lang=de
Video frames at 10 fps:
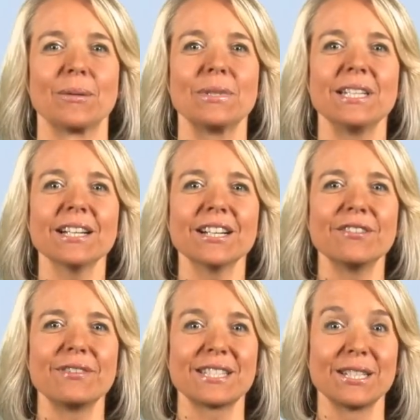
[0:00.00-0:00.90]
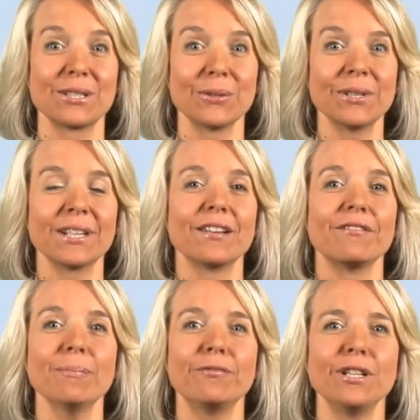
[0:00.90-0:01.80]
Mit Ihrer Investition in
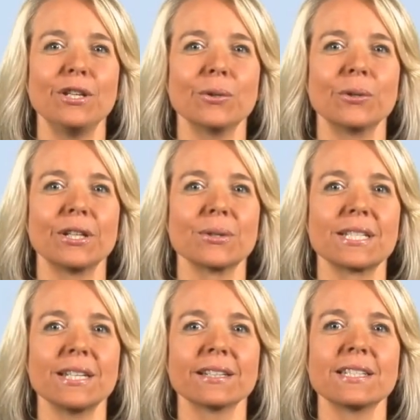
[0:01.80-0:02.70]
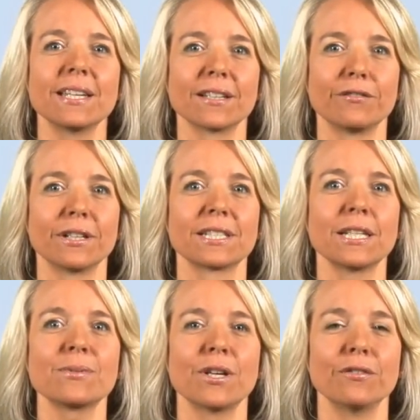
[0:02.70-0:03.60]
ein Webvideo reduzieren Sie Ihren
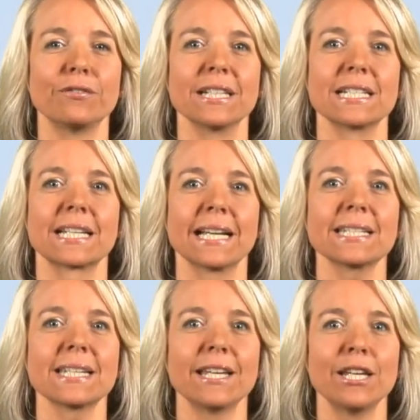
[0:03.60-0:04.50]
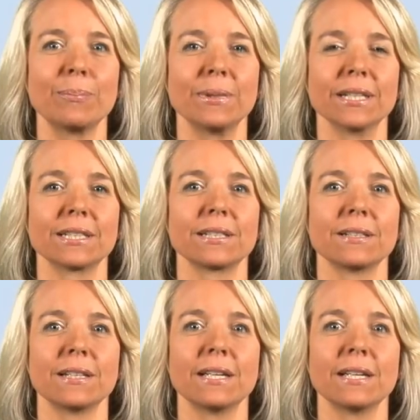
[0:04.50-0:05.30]
Vertriebsaufwand ganz erheblich.